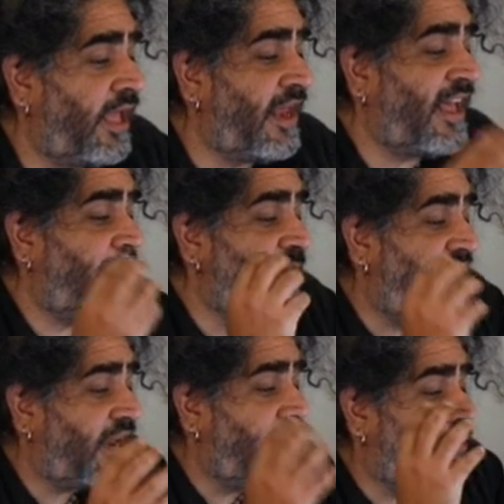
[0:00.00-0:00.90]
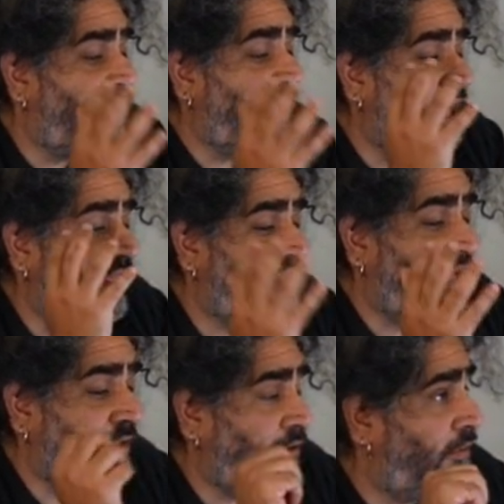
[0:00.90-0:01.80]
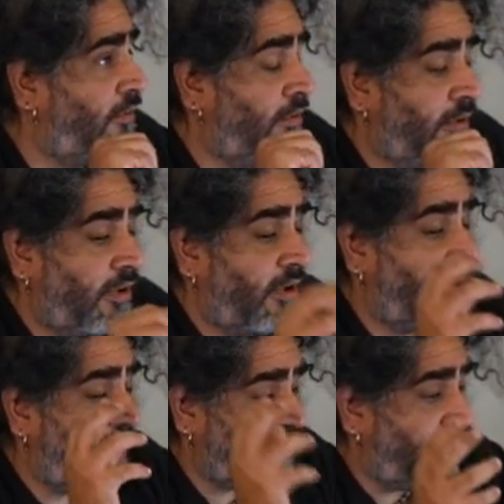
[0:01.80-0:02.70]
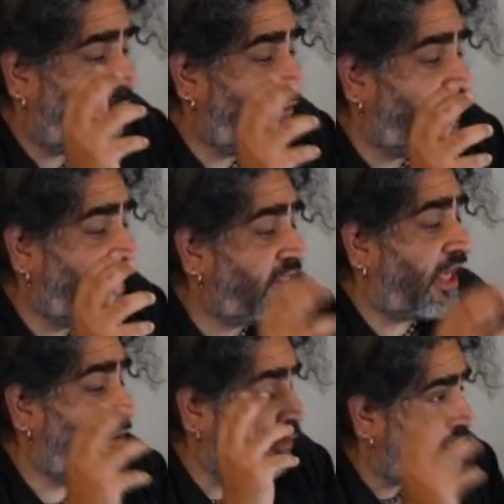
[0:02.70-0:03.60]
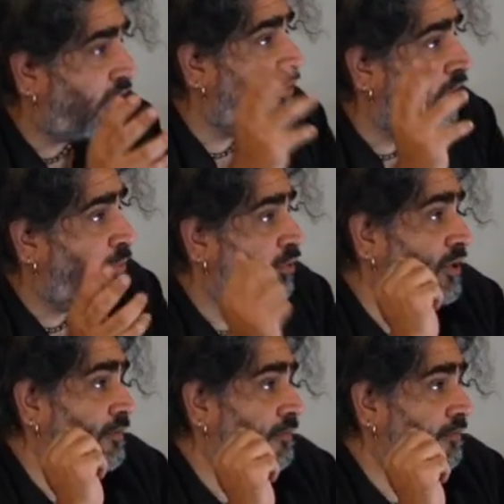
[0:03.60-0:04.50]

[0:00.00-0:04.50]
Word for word: el cambiar el nombre del estadio Mateo Flores a Doroteo Gamucho,